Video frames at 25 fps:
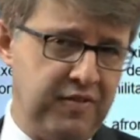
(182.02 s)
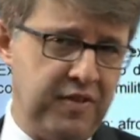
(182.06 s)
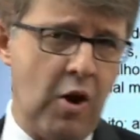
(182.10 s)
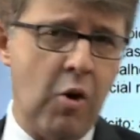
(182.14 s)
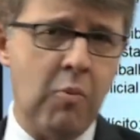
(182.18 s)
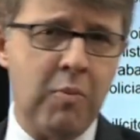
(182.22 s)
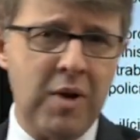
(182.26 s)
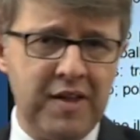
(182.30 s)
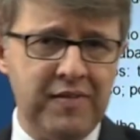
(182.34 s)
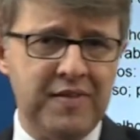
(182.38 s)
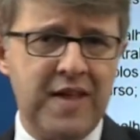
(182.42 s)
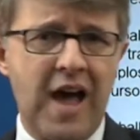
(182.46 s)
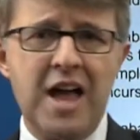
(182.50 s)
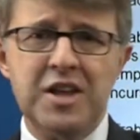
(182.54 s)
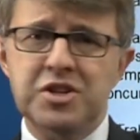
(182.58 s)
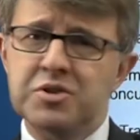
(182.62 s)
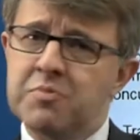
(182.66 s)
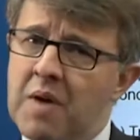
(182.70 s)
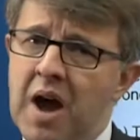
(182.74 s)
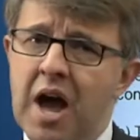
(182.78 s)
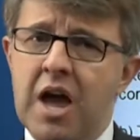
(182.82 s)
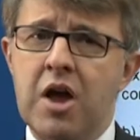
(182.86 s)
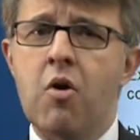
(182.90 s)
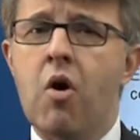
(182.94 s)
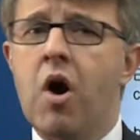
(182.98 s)
até uma idade
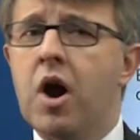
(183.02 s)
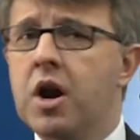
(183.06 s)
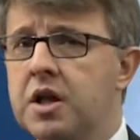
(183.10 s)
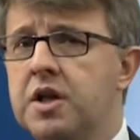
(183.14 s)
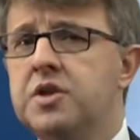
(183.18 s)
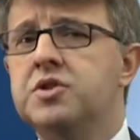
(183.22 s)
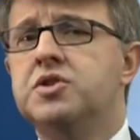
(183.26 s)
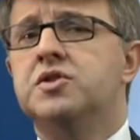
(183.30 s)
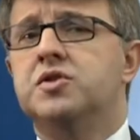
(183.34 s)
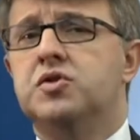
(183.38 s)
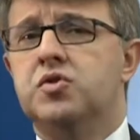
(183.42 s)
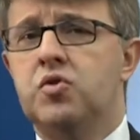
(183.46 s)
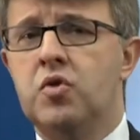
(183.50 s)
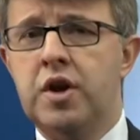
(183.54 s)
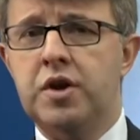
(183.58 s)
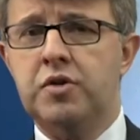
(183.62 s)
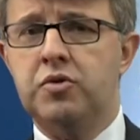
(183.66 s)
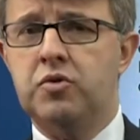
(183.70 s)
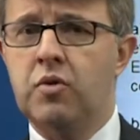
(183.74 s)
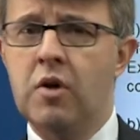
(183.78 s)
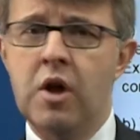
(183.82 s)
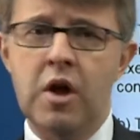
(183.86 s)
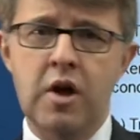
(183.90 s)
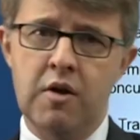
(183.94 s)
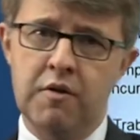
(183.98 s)
maior que
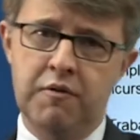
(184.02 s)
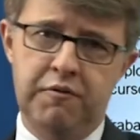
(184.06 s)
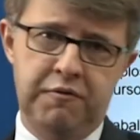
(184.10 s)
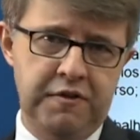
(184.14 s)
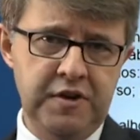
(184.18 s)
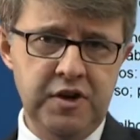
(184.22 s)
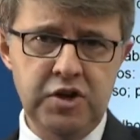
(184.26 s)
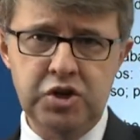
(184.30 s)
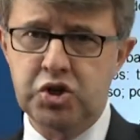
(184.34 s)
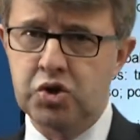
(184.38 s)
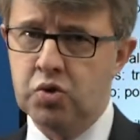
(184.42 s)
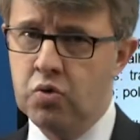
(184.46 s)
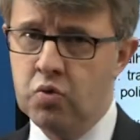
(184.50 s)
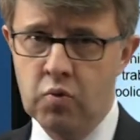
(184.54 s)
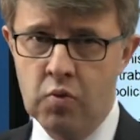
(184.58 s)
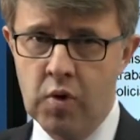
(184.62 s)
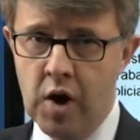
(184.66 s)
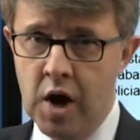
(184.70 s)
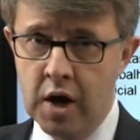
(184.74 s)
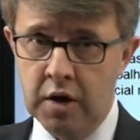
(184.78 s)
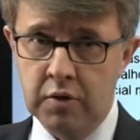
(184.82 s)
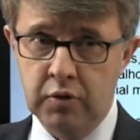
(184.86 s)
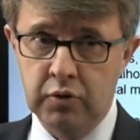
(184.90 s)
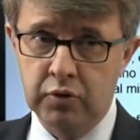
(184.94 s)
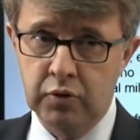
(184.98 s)
18, 21
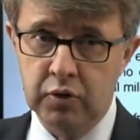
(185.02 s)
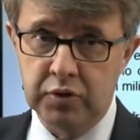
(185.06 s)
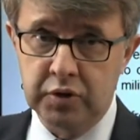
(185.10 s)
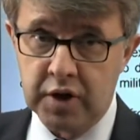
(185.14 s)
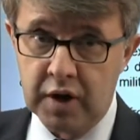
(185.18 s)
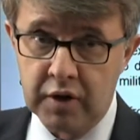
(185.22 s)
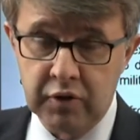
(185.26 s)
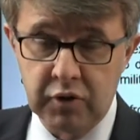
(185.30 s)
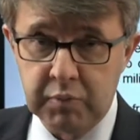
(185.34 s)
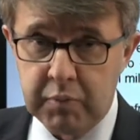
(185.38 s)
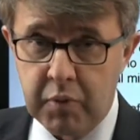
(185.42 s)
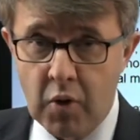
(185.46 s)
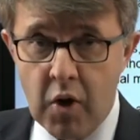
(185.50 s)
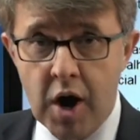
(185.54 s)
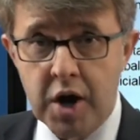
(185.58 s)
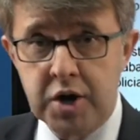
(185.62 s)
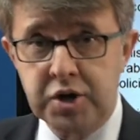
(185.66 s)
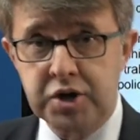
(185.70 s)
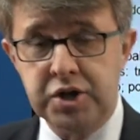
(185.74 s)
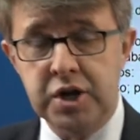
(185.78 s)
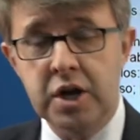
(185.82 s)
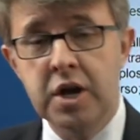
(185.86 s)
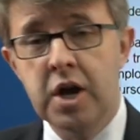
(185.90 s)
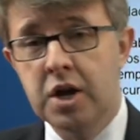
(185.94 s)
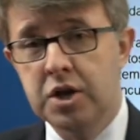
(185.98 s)
anos, o
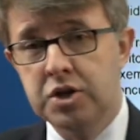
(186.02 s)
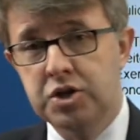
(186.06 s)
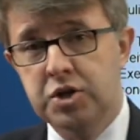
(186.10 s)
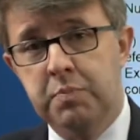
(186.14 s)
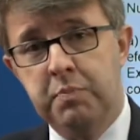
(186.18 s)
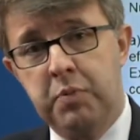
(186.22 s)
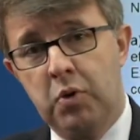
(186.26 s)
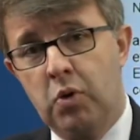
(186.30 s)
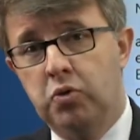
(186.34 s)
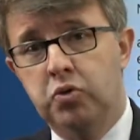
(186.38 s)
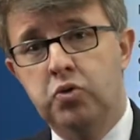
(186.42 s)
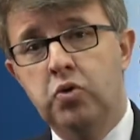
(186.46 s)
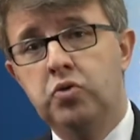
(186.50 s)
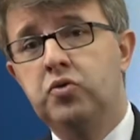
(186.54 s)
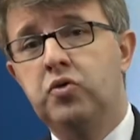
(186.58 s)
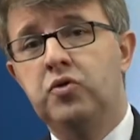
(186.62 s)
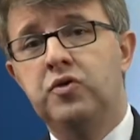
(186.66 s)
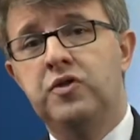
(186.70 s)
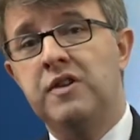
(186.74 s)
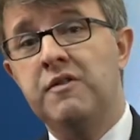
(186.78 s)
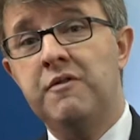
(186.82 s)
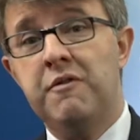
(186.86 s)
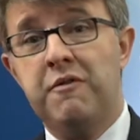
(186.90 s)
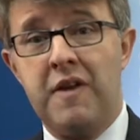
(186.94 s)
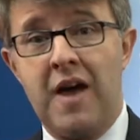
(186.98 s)
transporte de
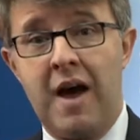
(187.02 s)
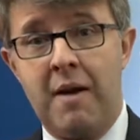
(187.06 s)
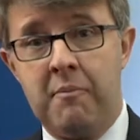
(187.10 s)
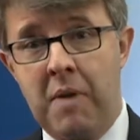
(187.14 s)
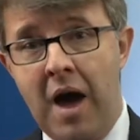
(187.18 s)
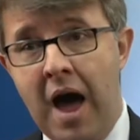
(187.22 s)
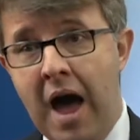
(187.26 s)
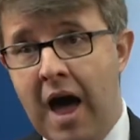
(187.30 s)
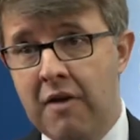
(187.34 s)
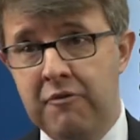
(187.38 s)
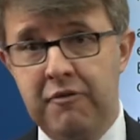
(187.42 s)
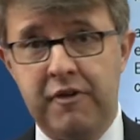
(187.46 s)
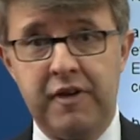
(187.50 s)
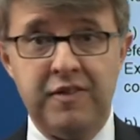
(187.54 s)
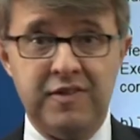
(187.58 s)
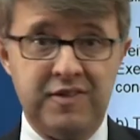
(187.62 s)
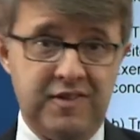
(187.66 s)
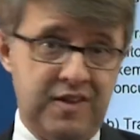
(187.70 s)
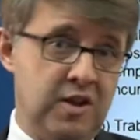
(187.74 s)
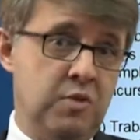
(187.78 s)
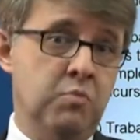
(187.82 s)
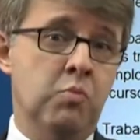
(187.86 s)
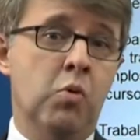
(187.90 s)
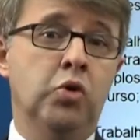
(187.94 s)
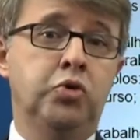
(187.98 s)
produtos inflamáveis,
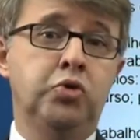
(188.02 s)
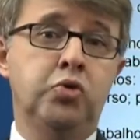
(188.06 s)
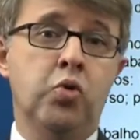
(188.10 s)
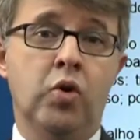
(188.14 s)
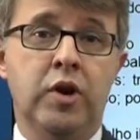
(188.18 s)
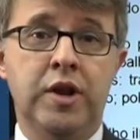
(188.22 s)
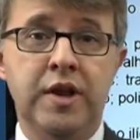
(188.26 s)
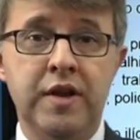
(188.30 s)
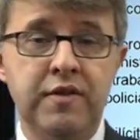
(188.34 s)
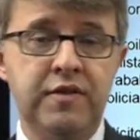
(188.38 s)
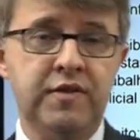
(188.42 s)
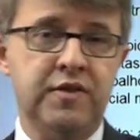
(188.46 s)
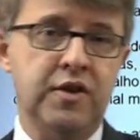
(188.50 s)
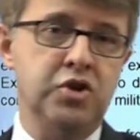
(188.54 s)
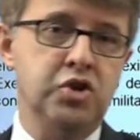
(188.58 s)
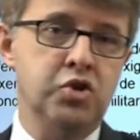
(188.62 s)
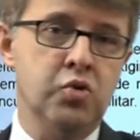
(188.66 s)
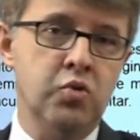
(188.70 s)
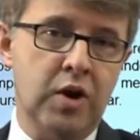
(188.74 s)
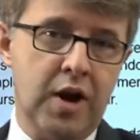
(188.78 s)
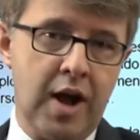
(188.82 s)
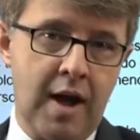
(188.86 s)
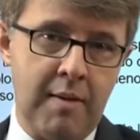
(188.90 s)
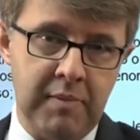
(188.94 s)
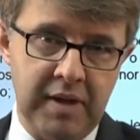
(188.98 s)
ser motorista de
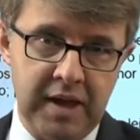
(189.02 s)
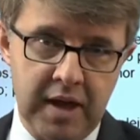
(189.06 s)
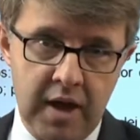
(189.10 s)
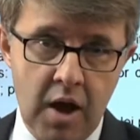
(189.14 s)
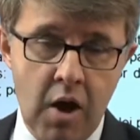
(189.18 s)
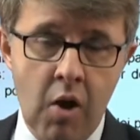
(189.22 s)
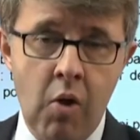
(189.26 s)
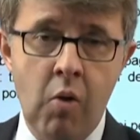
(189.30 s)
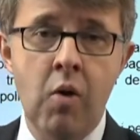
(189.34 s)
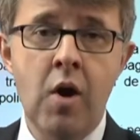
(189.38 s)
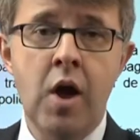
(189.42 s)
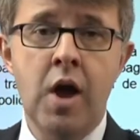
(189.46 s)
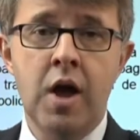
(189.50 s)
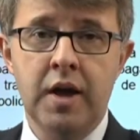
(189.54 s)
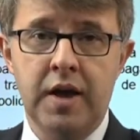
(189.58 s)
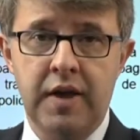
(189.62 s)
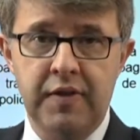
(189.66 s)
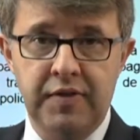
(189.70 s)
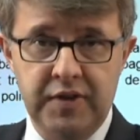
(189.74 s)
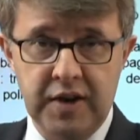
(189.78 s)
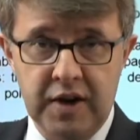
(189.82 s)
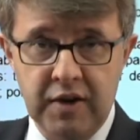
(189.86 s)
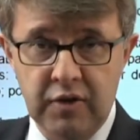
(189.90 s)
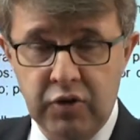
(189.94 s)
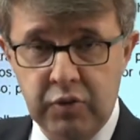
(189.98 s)
um caminhão que
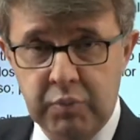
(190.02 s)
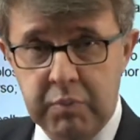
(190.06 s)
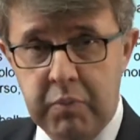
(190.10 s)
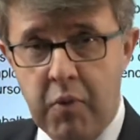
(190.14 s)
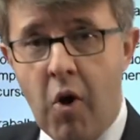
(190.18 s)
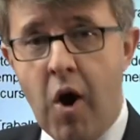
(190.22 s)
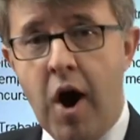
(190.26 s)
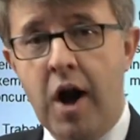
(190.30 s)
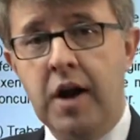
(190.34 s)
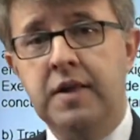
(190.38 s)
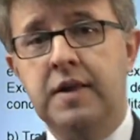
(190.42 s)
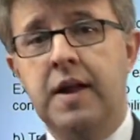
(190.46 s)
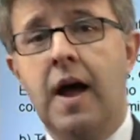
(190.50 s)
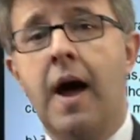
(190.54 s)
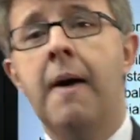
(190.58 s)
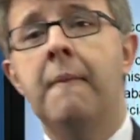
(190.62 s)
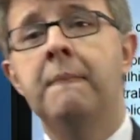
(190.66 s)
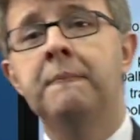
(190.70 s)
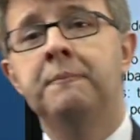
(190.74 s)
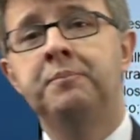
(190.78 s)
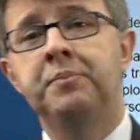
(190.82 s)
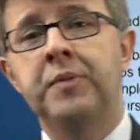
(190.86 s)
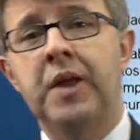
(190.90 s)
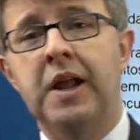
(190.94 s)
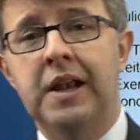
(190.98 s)
transporta
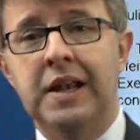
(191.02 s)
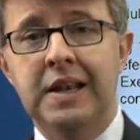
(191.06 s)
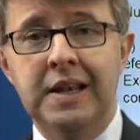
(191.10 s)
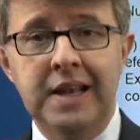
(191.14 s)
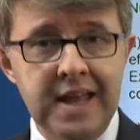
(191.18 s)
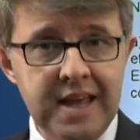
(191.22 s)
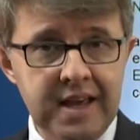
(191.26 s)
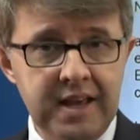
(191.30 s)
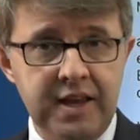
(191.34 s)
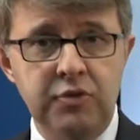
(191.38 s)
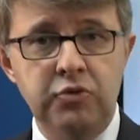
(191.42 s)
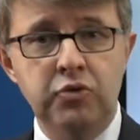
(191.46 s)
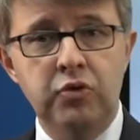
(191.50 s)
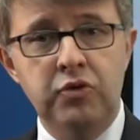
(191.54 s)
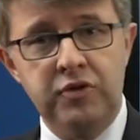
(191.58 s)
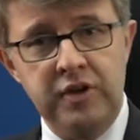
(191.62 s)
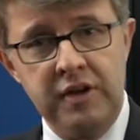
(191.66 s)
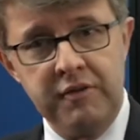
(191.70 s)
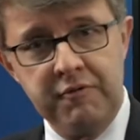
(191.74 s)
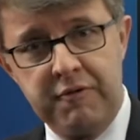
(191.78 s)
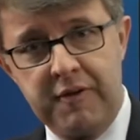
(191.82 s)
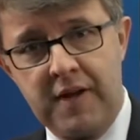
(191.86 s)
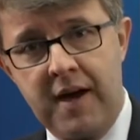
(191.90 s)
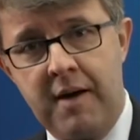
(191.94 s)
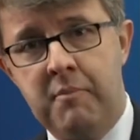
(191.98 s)
líquidos
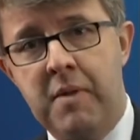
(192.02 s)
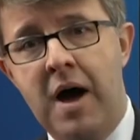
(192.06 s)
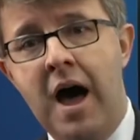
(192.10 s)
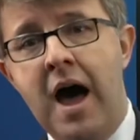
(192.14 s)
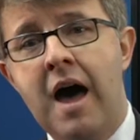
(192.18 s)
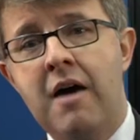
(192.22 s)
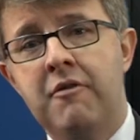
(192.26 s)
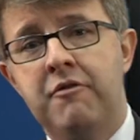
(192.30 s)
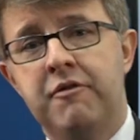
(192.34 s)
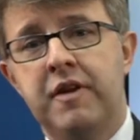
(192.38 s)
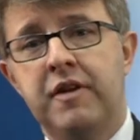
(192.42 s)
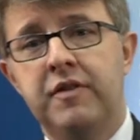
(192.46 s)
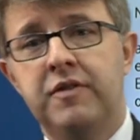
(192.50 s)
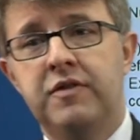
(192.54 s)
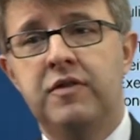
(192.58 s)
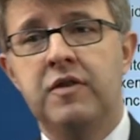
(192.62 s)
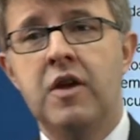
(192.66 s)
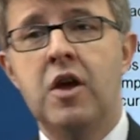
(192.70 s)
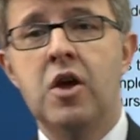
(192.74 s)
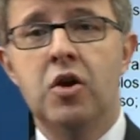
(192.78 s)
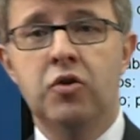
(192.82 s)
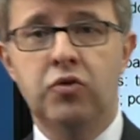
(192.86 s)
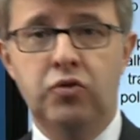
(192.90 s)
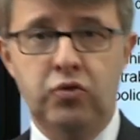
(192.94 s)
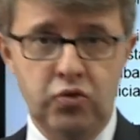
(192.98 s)
inflamáveis
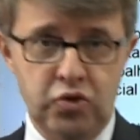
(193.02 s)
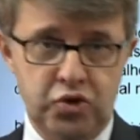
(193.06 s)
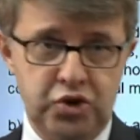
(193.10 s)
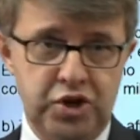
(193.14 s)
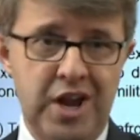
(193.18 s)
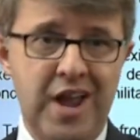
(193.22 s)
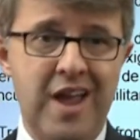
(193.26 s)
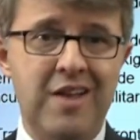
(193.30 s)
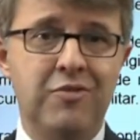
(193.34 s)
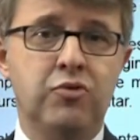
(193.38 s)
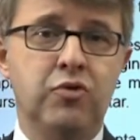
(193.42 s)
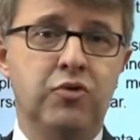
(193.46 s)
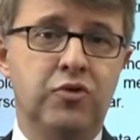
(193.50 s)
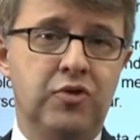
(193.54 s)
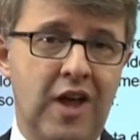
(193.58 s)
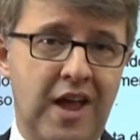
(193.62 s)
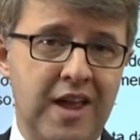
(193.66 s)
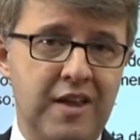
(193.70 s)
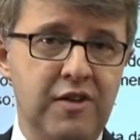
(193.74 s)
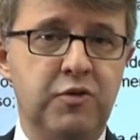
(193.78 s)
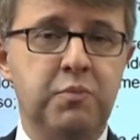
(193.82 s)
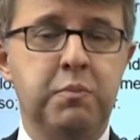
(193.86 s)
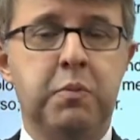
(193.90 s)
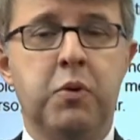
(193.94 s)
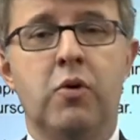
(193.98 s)
sujeitos à
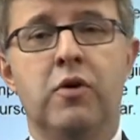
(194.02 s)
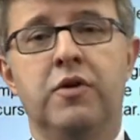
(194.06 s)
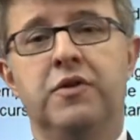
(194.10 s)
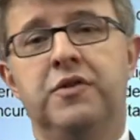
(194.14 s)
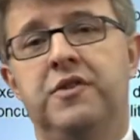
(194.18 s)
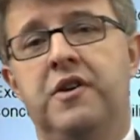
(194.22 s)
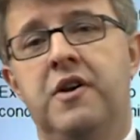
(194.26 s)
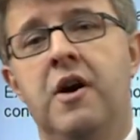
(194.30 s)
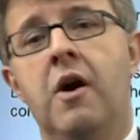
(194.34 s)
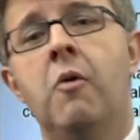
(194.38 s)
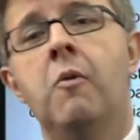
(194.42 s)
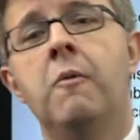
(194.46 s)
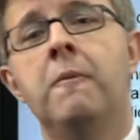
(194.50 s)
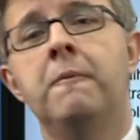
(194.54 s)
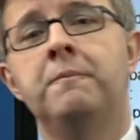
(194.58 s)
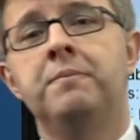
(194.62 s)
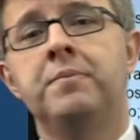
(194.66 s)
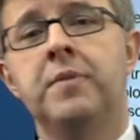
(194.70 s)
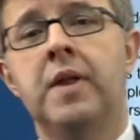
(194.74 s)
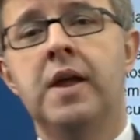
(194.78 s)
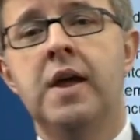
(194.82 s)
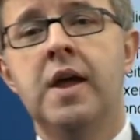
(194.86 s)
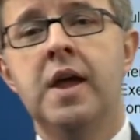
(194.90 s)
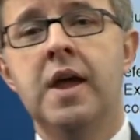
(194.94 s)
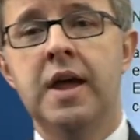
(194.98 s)
explosão.
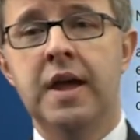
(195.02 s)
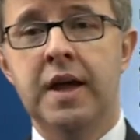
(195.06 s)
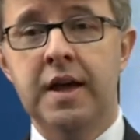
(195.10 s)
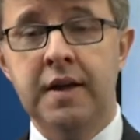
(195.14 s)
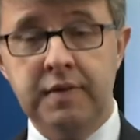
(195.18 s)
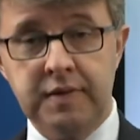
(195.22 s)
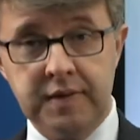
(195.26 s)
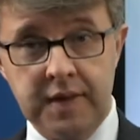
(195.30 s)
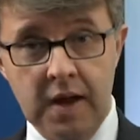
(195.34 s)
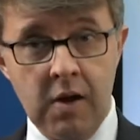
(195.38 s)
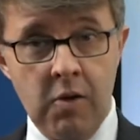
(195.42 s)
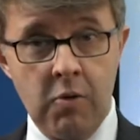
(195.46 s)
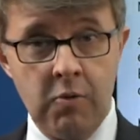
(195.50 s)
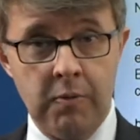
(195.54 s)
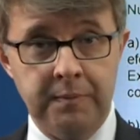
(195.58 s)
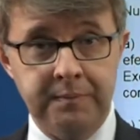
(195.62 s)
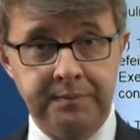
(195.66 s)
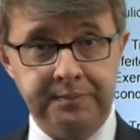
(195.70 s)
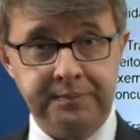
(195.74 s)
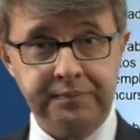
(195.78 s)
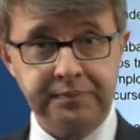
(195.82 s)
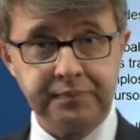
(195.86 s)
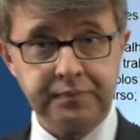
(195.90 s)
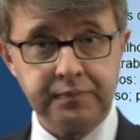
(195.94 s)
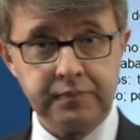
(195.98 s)
Então,